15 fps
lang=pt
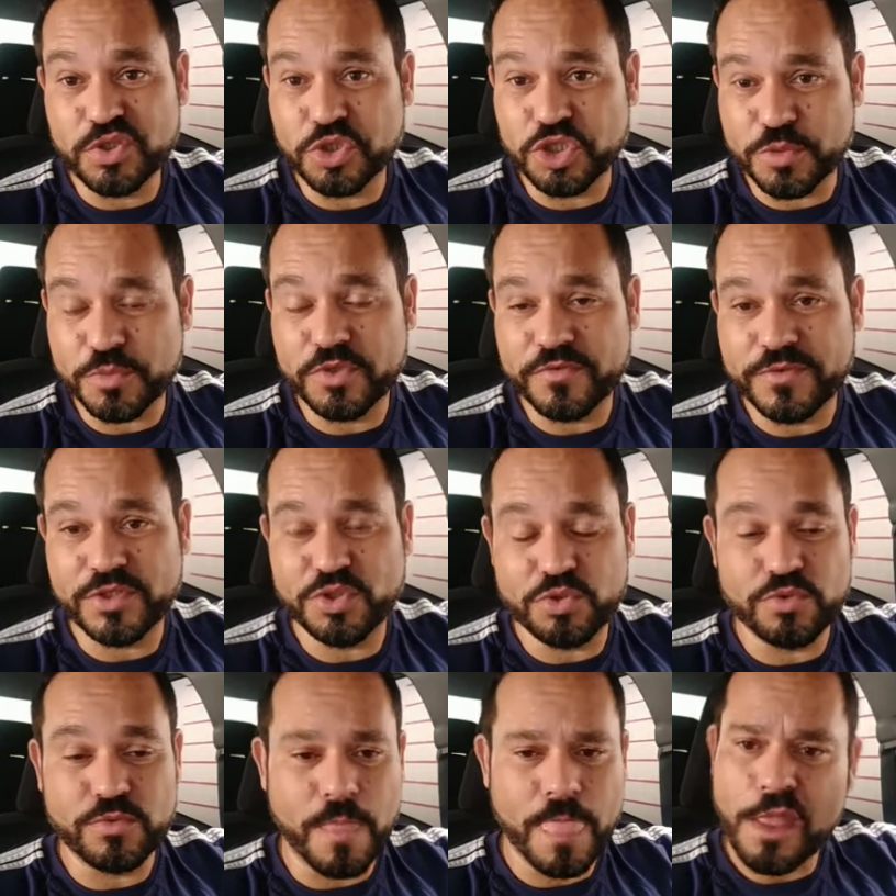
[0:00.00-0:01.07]

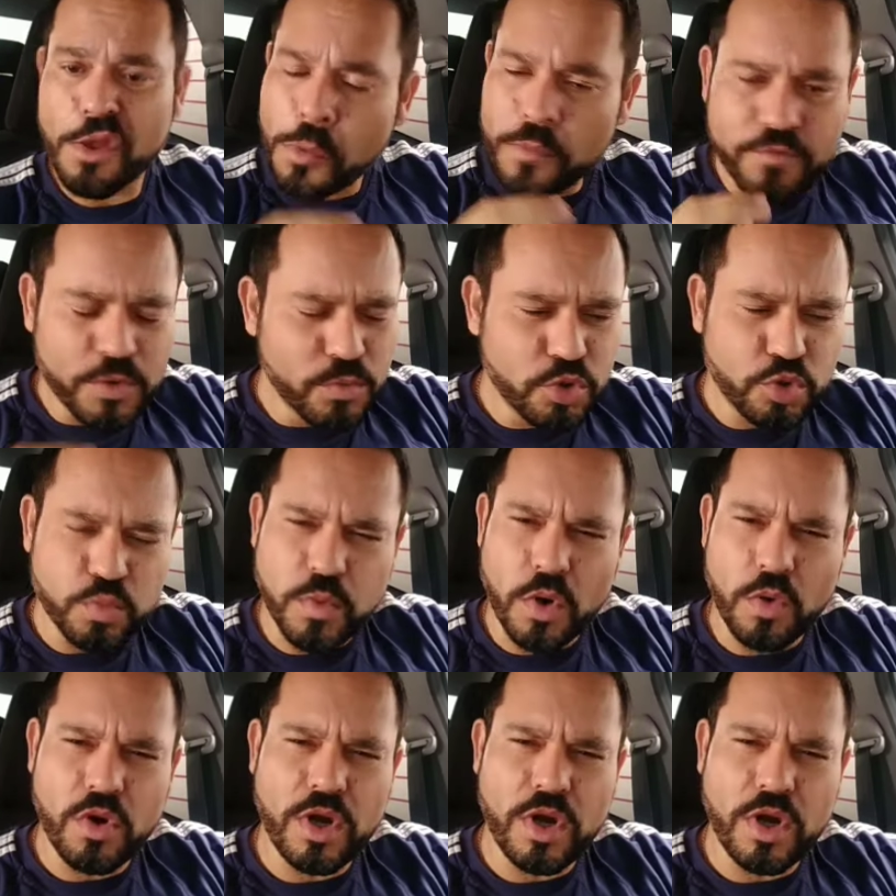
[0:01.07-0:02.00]
2021, foi muito bom.